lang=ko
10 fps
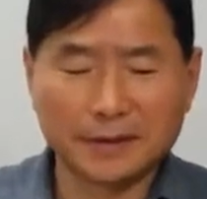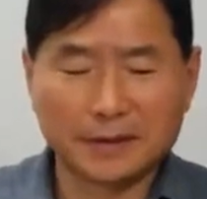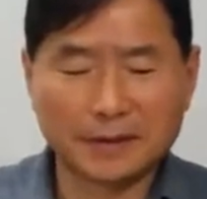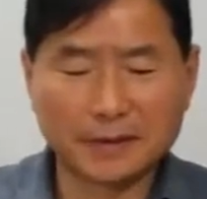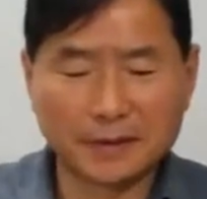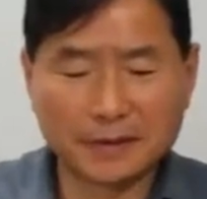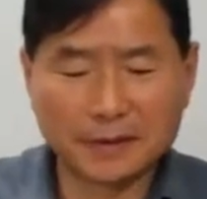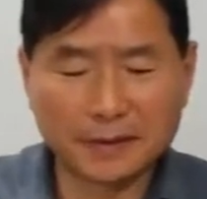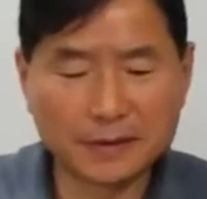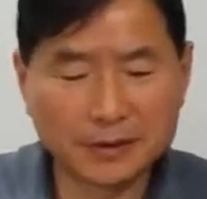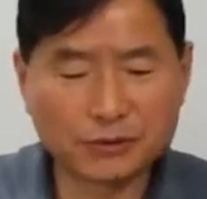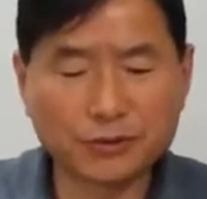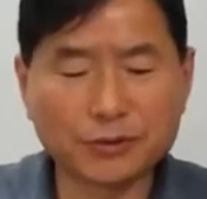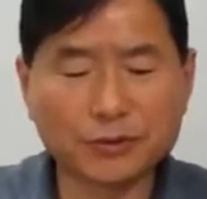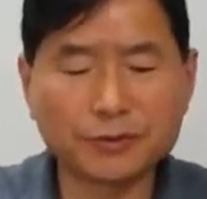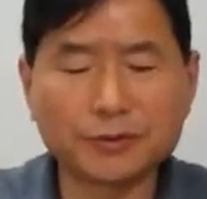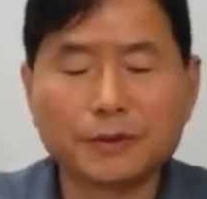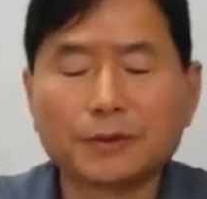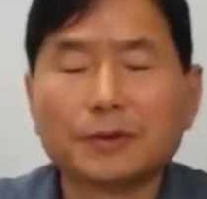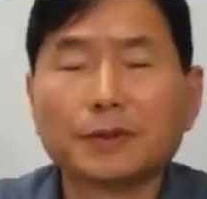어, 이 주역은
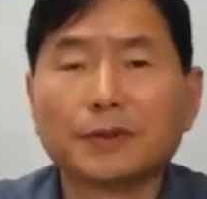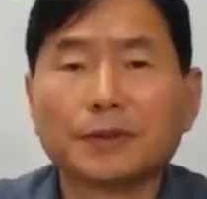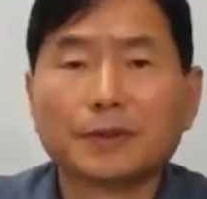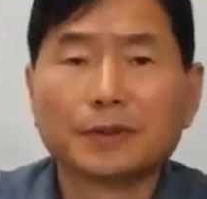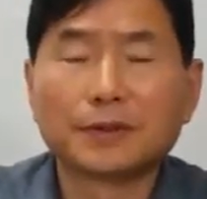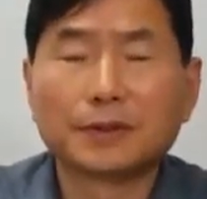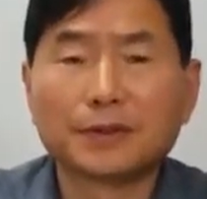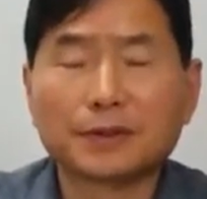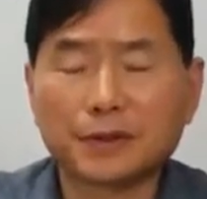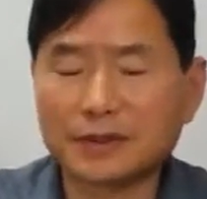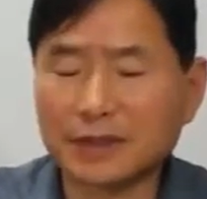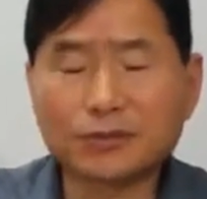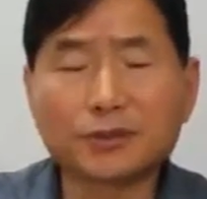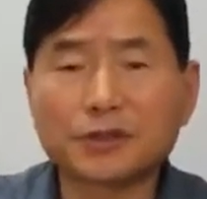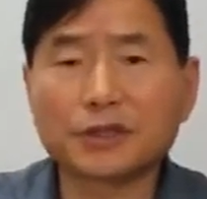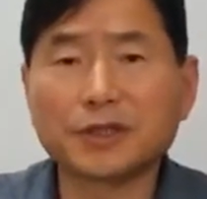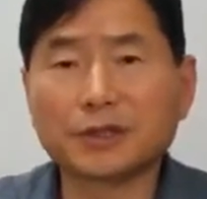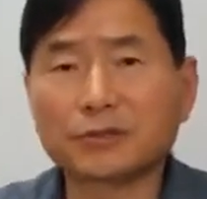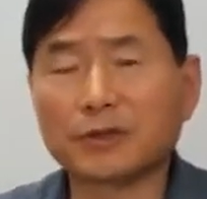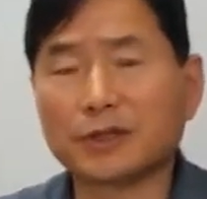어, 그 싸구려 책이
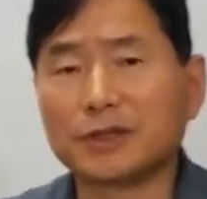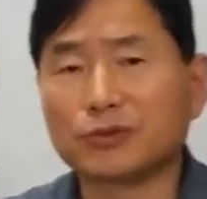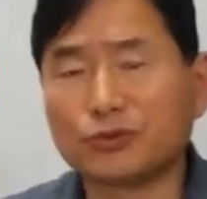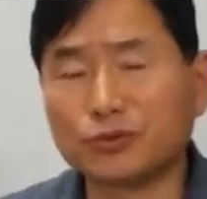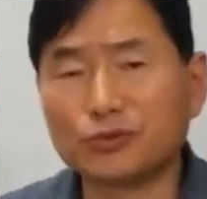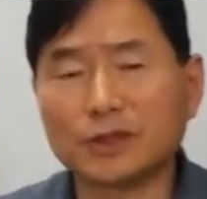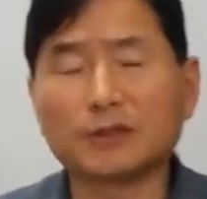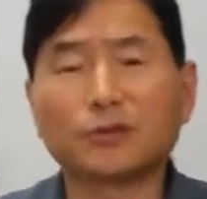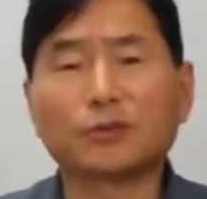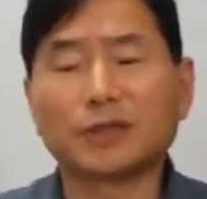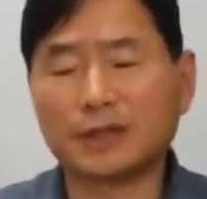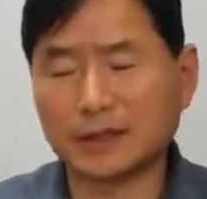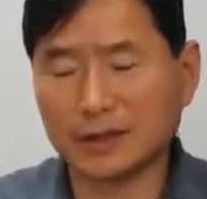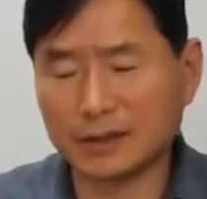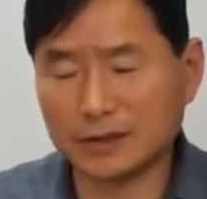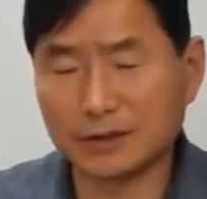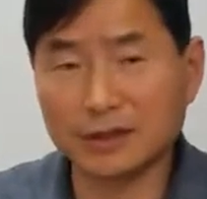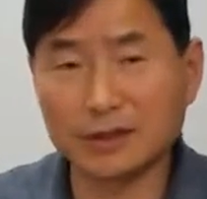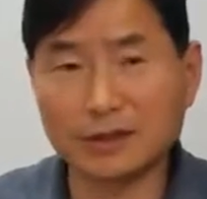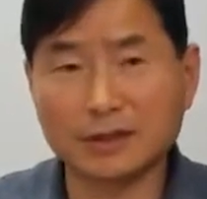아니고 굉장히 중요한 동양
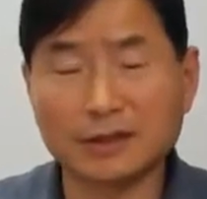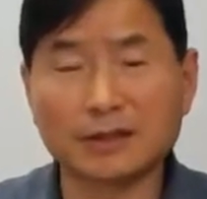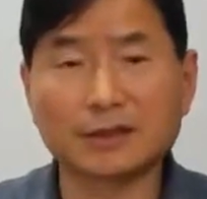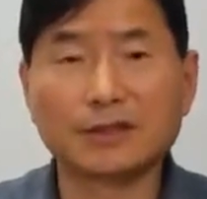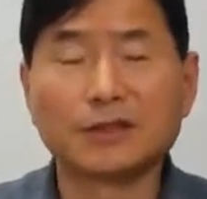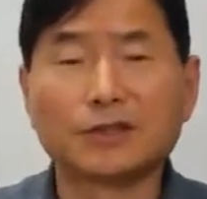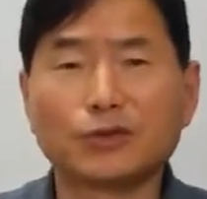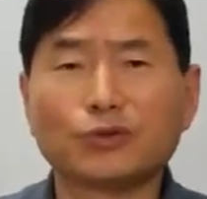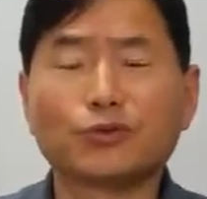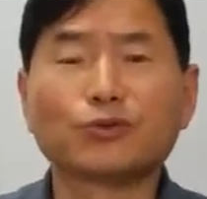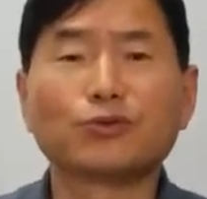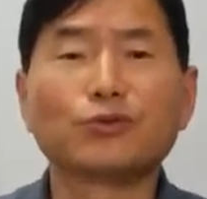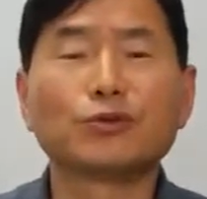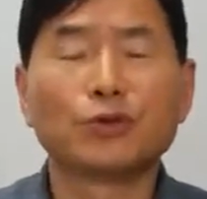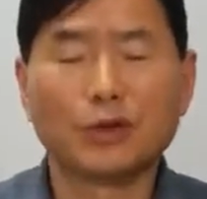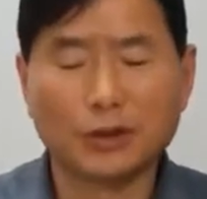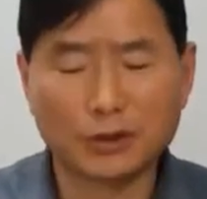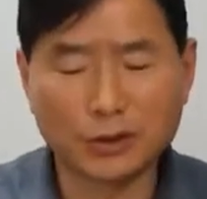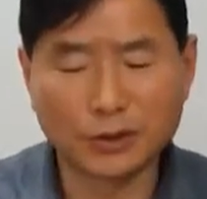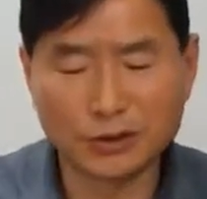사상적인 그런 정수를
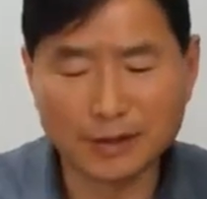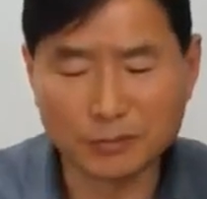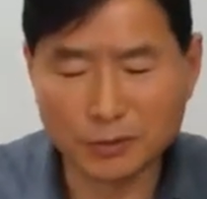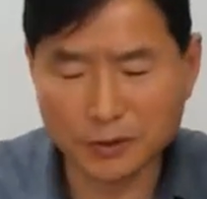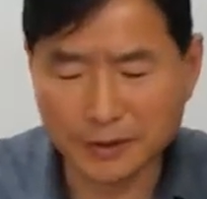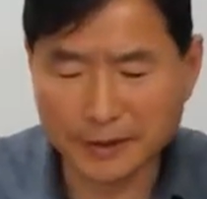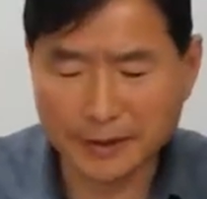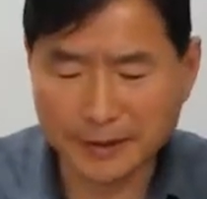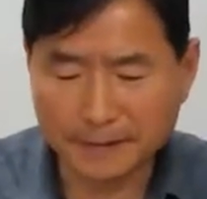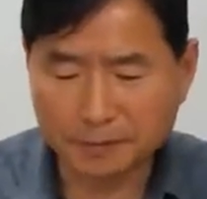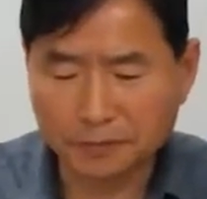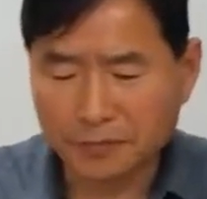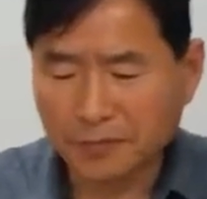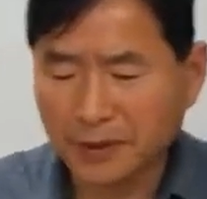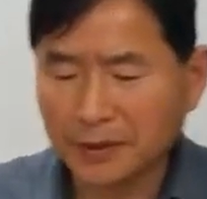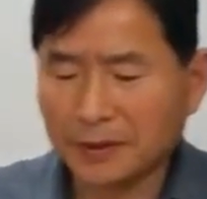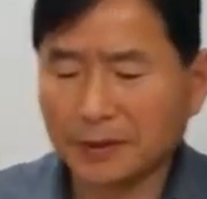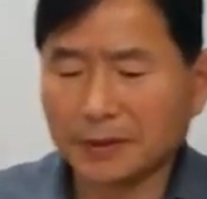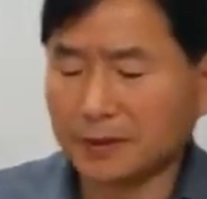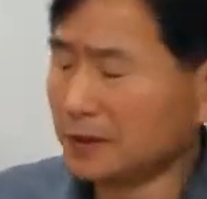어, 담고 있는데
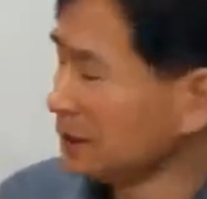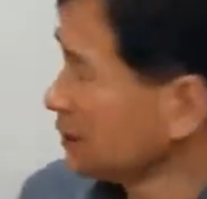이